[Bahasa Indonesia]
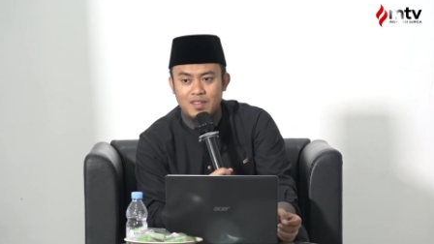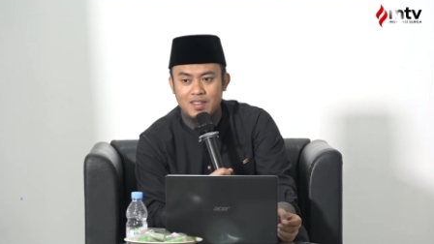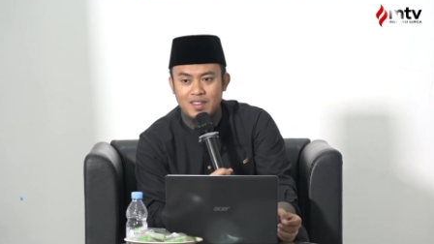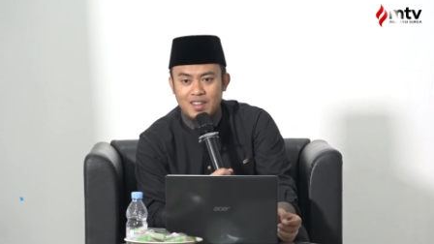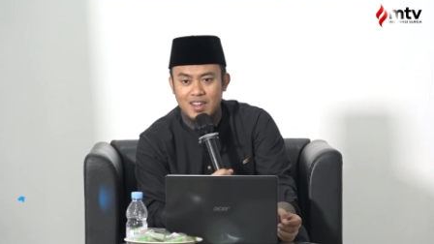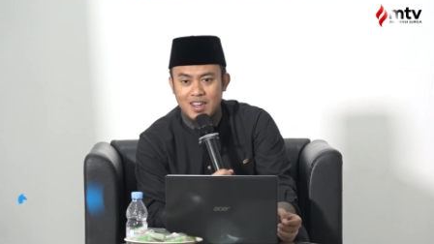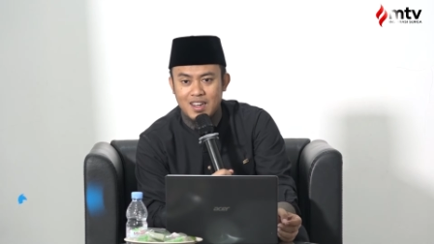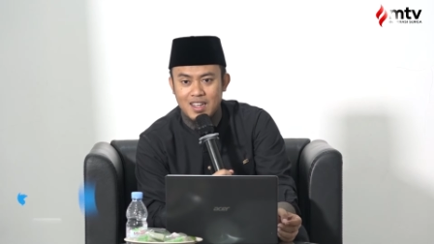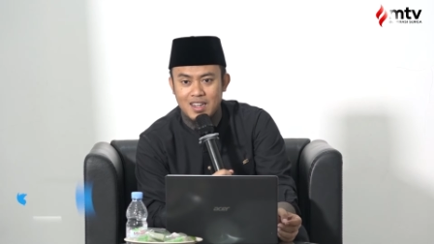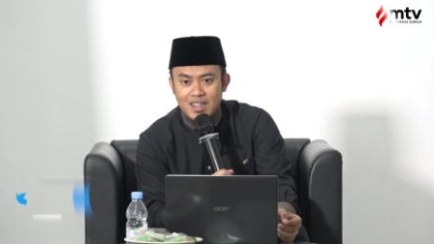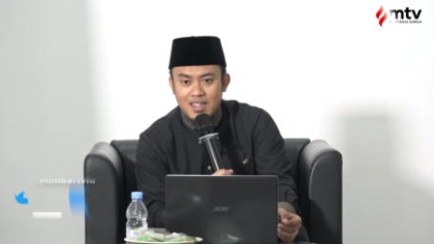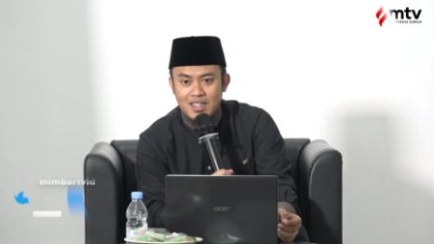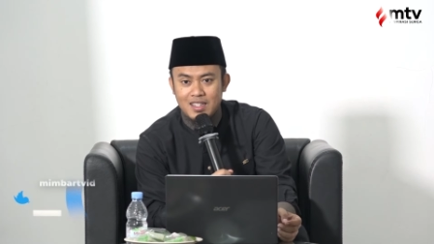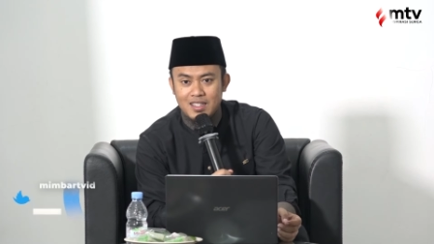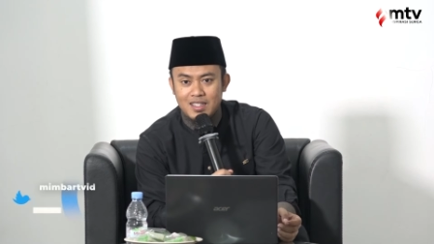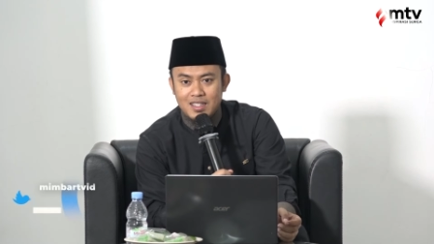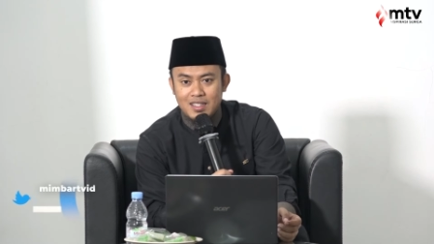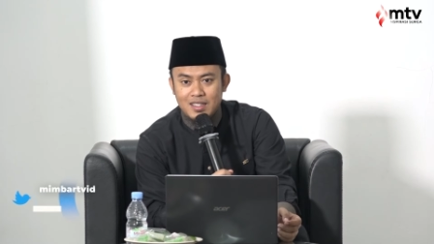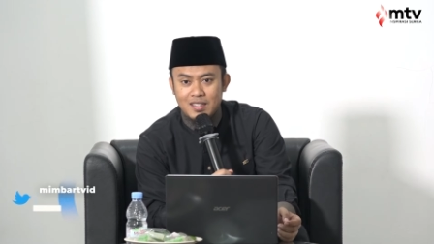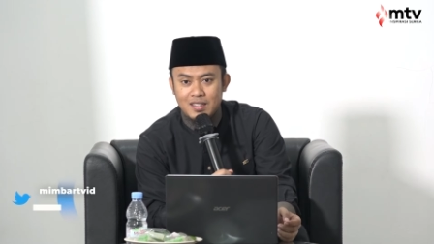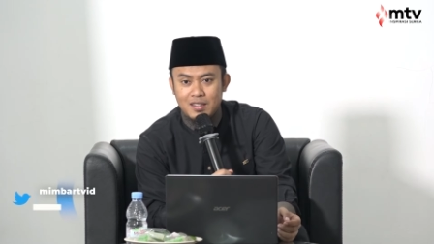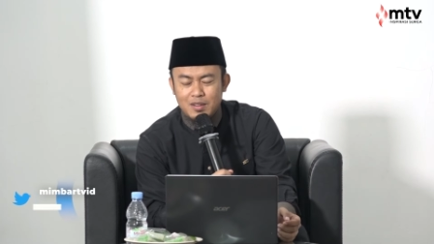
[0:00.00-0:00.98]
Ya kan?
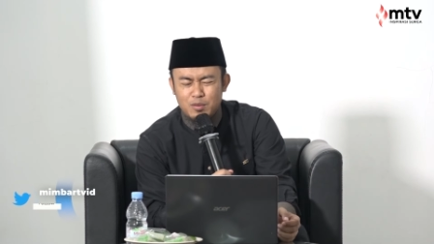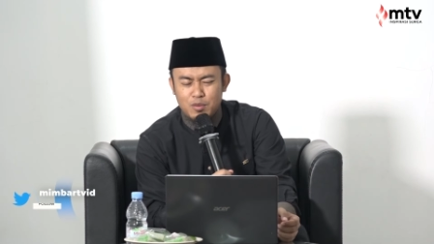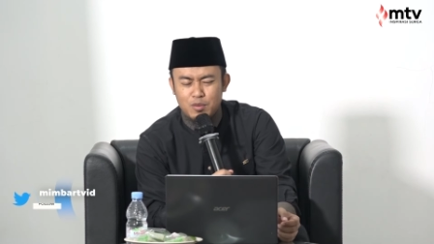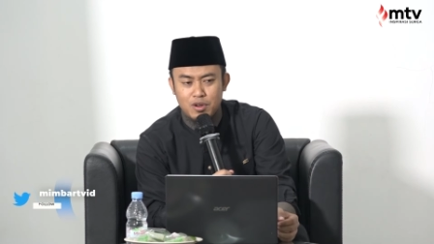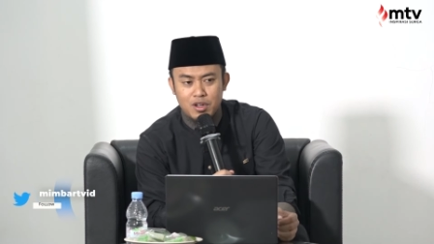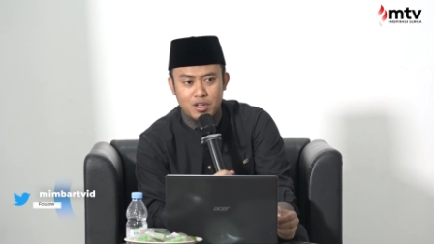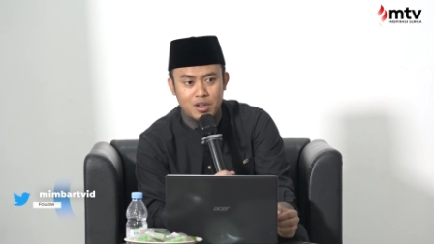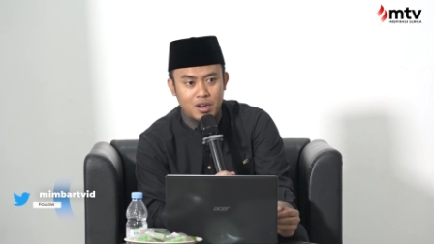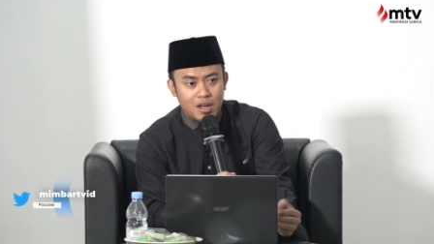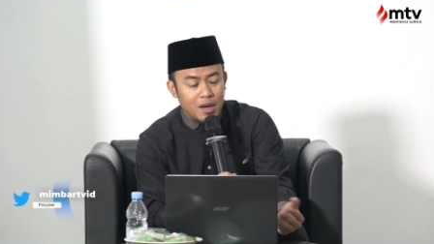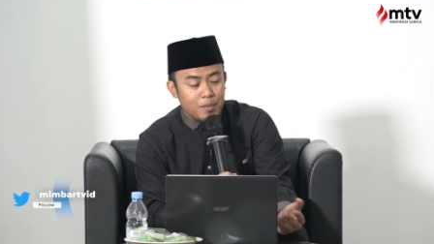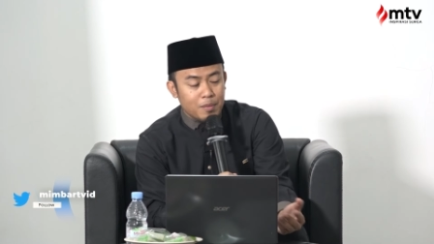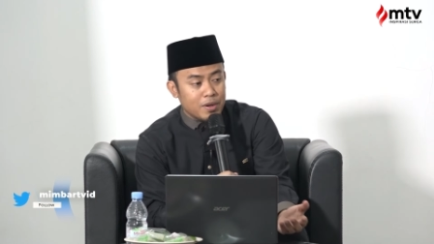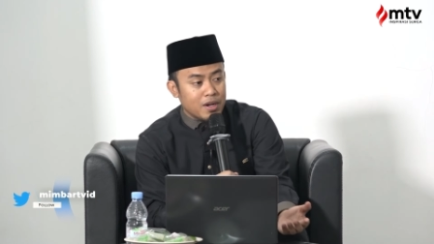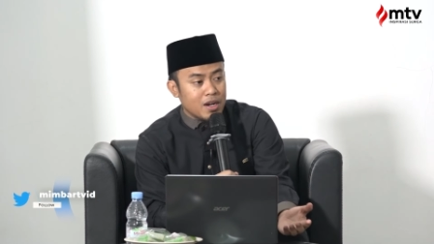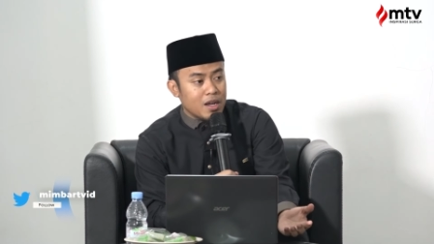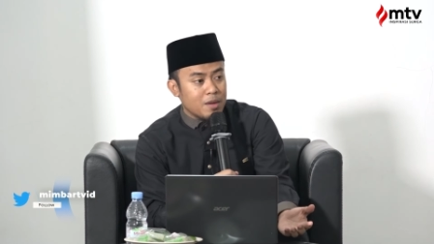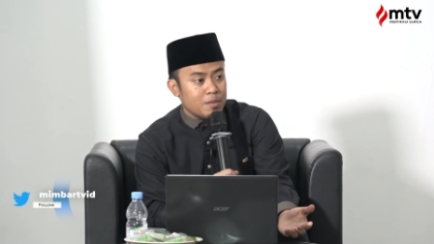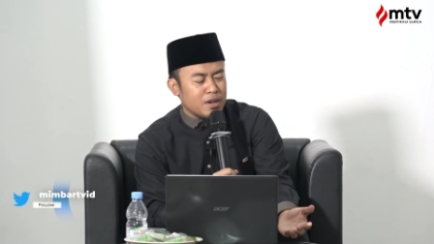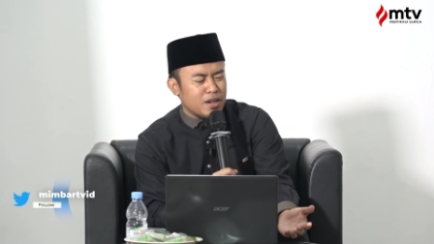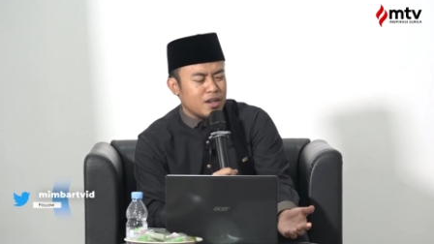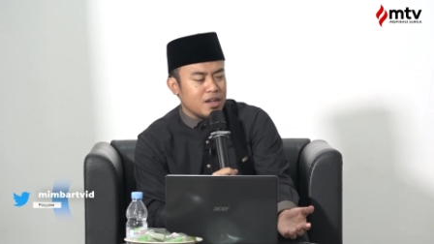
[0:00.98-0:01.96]
Mungkin tak
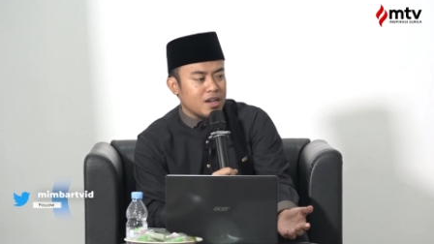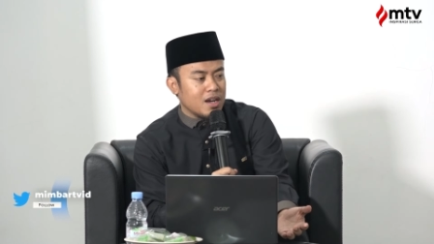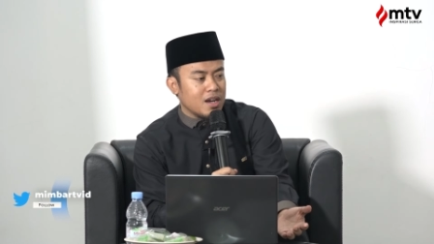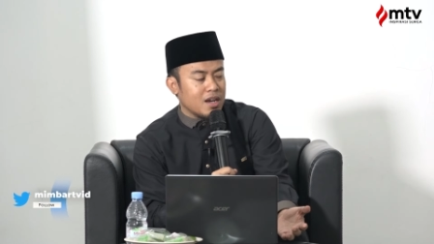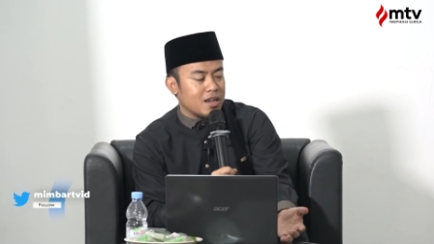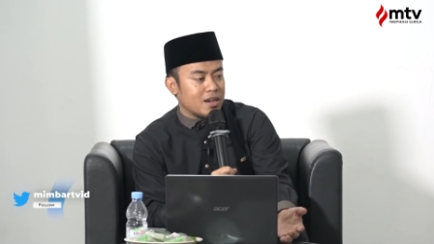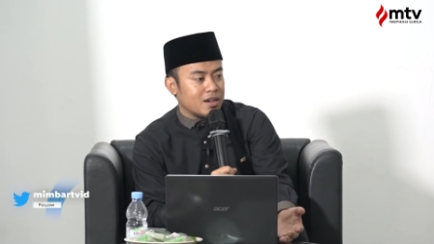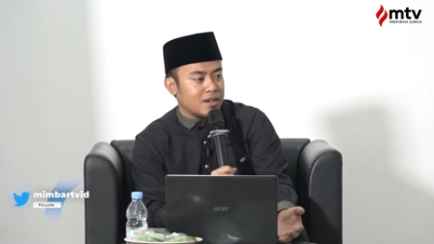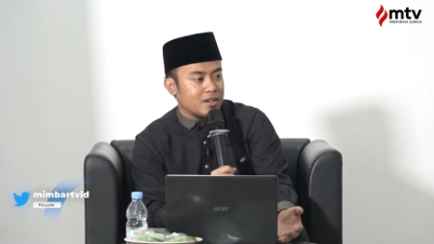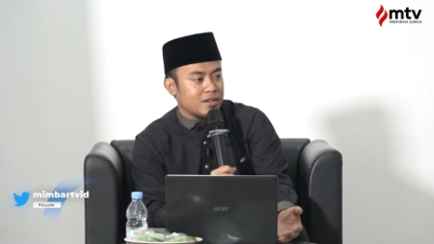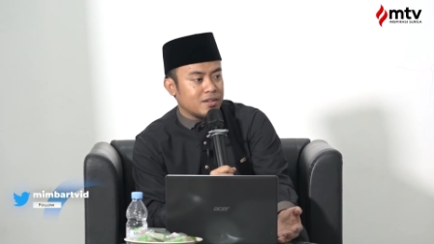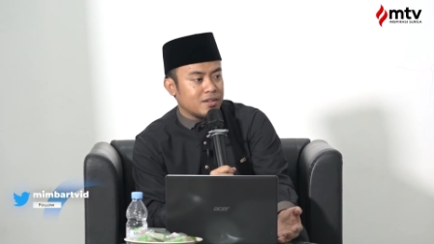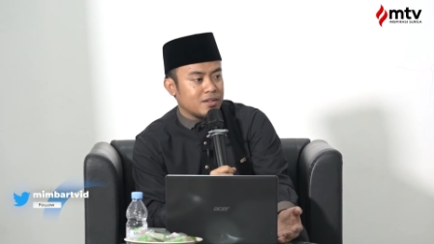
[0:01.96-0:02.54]
pernah mendengar.